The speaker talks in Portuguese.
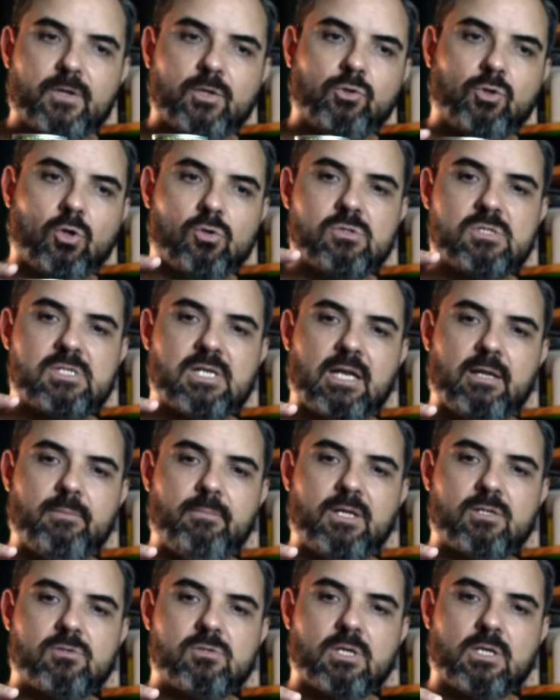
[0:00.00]
todos os
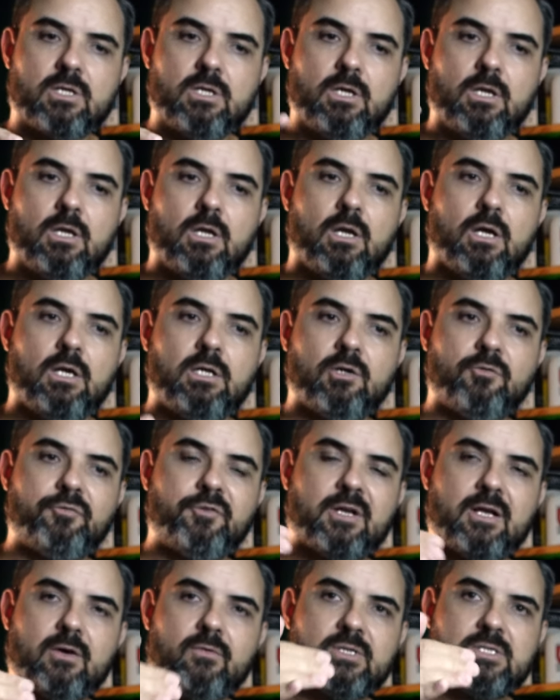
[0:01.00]
elementos aqui e não
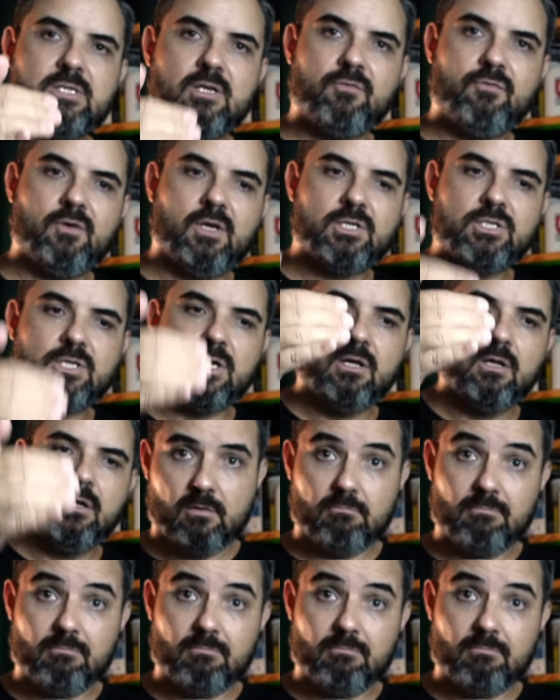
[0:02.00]
ficar uma cerveja